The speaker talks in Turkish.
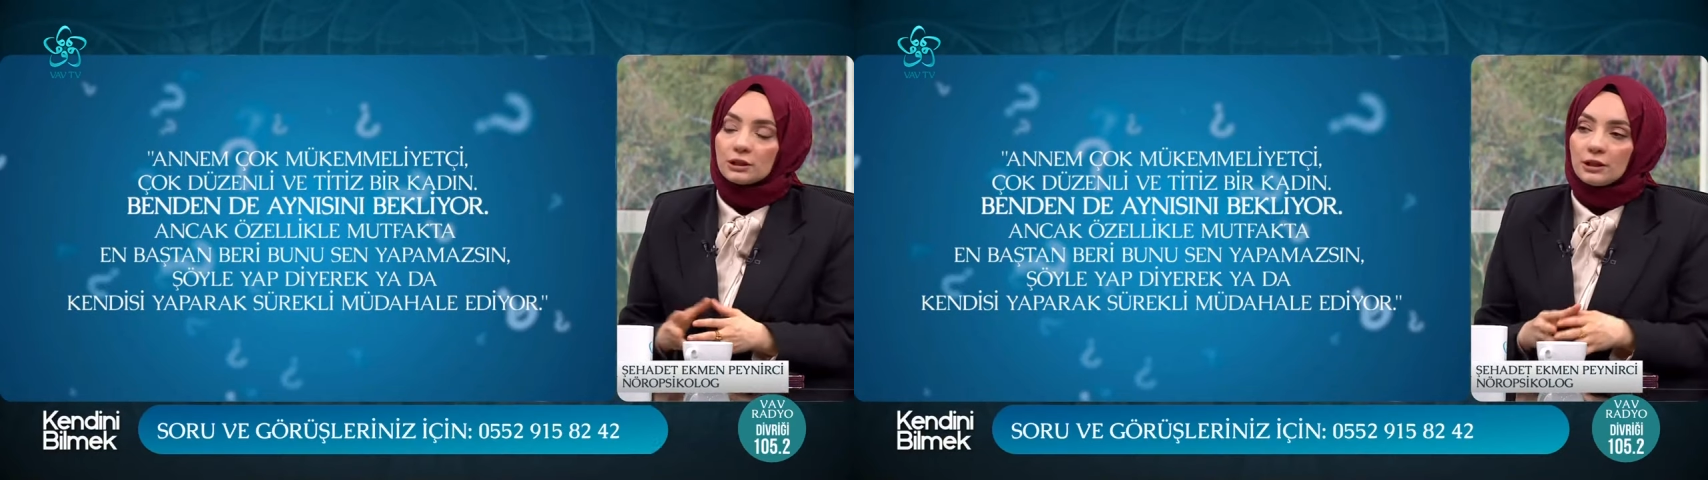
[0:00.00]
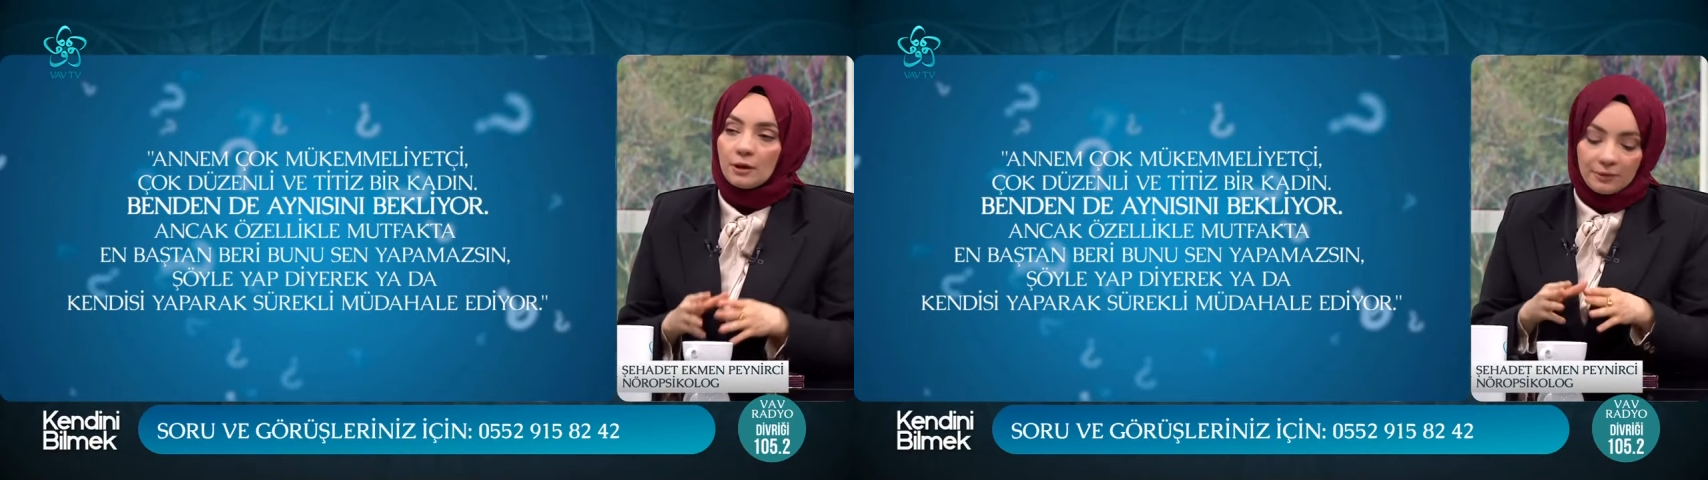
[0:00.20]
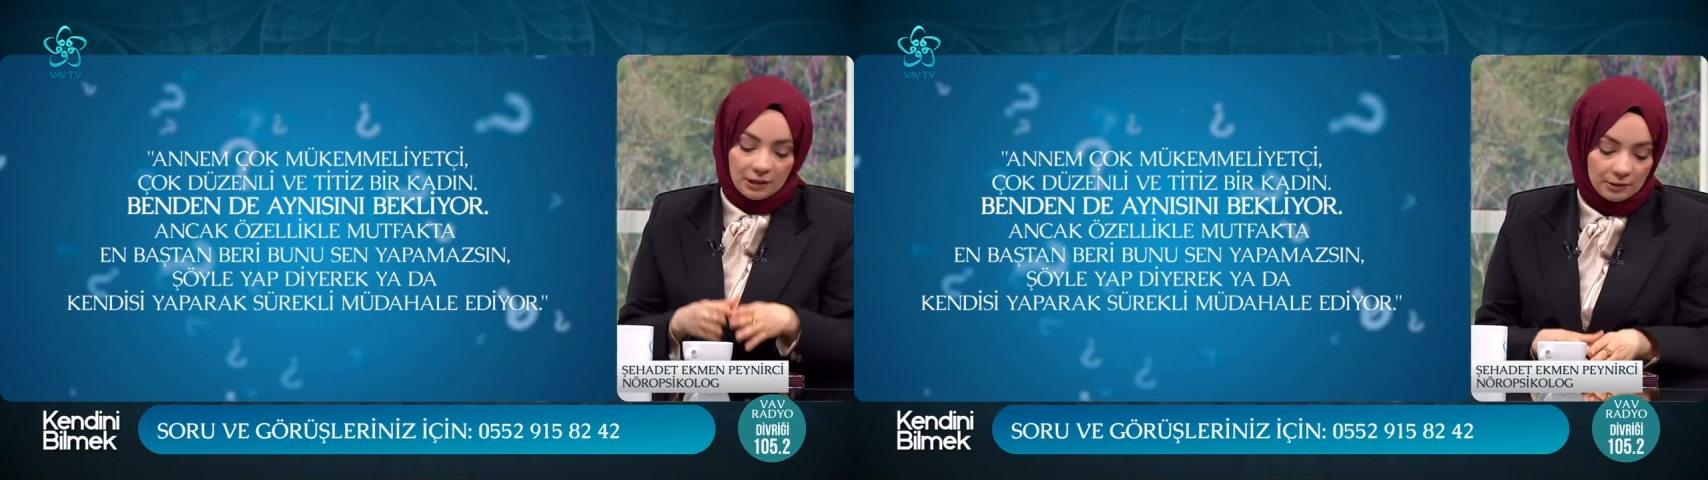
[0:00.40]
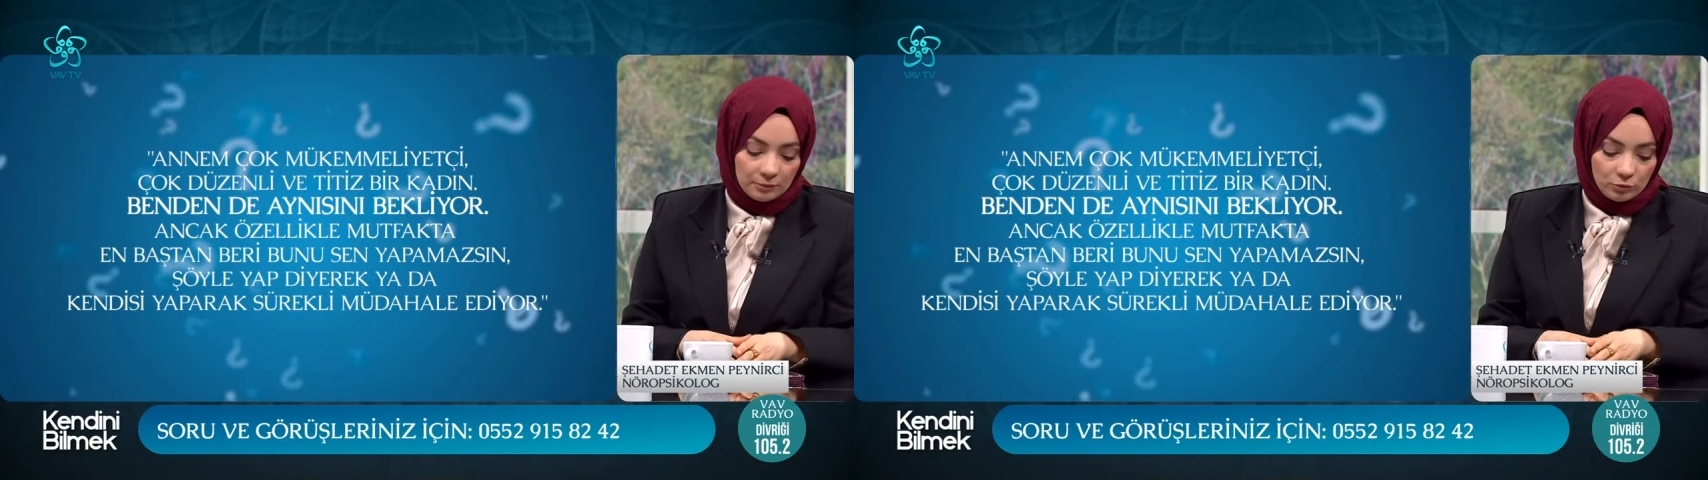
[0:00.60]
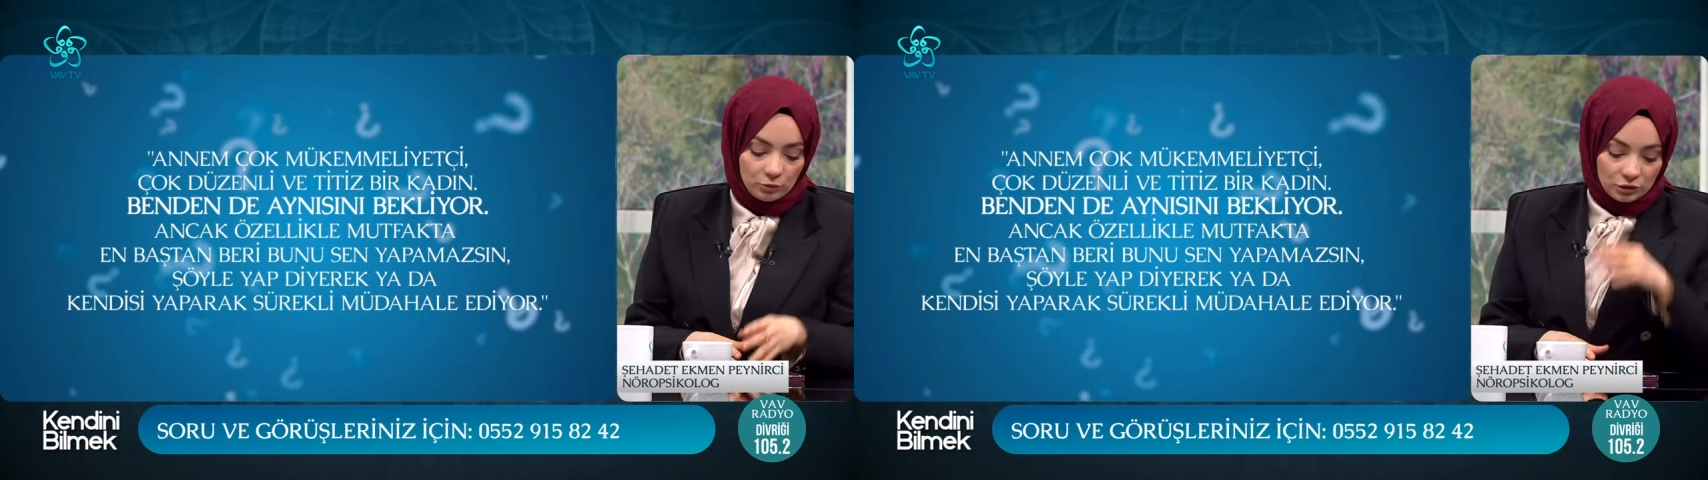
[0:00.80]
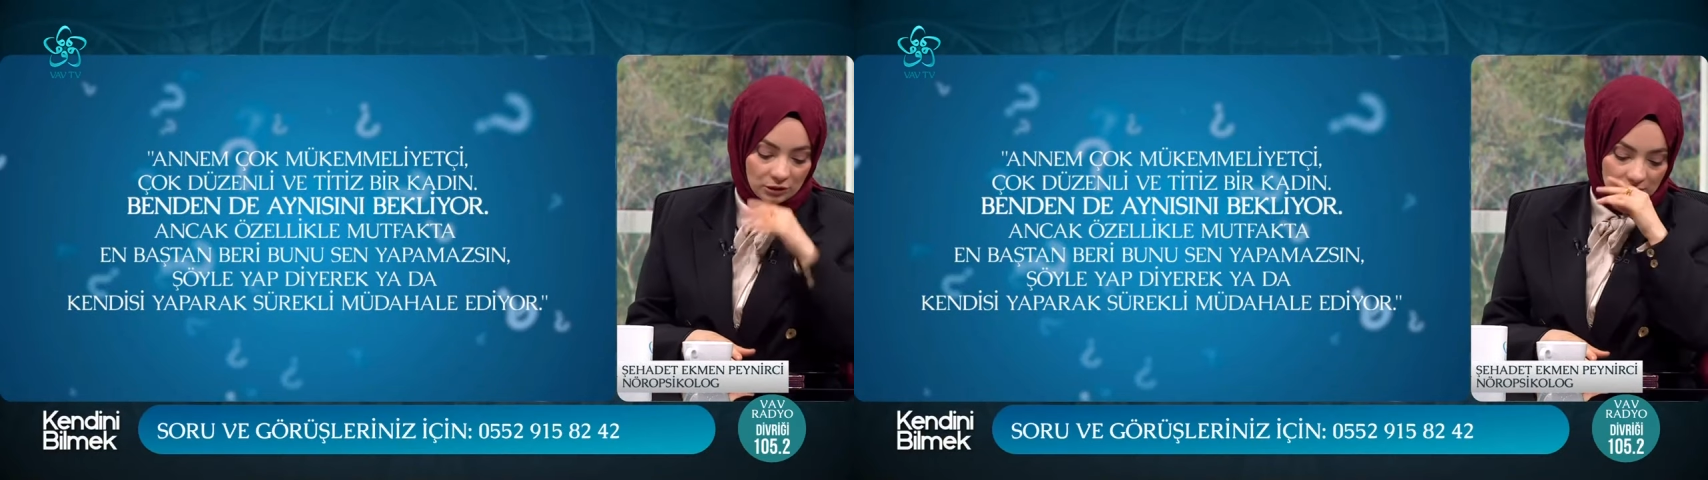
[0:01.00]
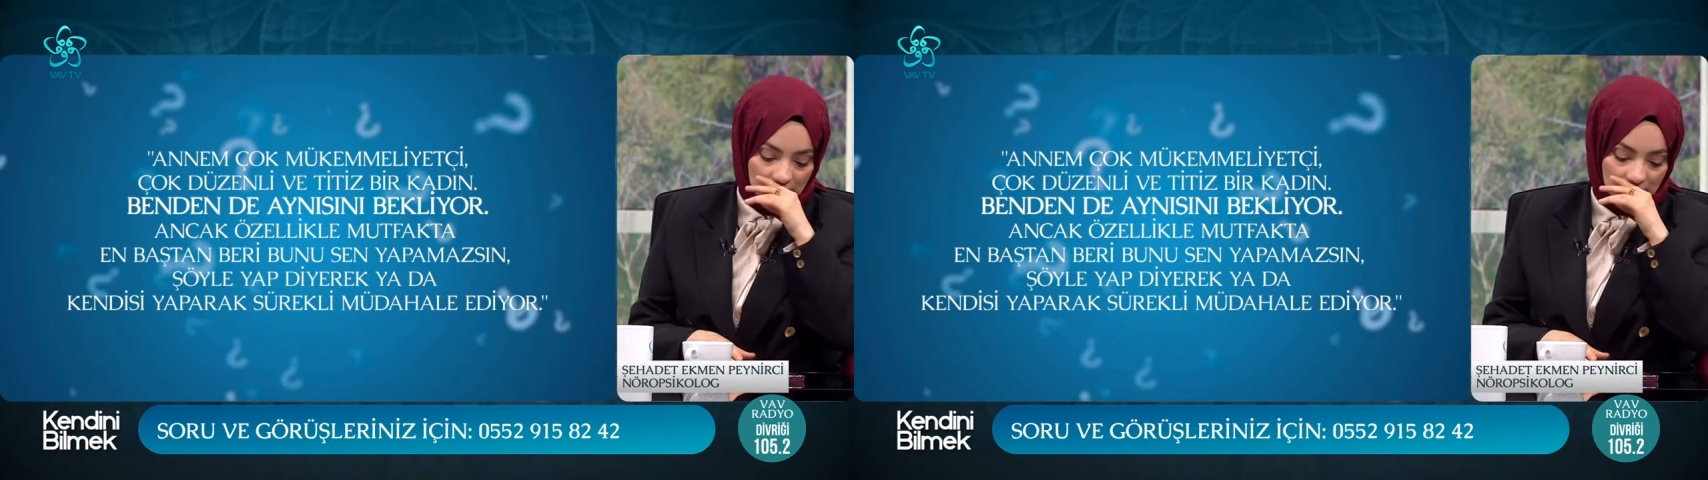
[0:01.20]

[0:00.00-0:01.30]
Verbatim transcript: ya benim gibi olacaksın,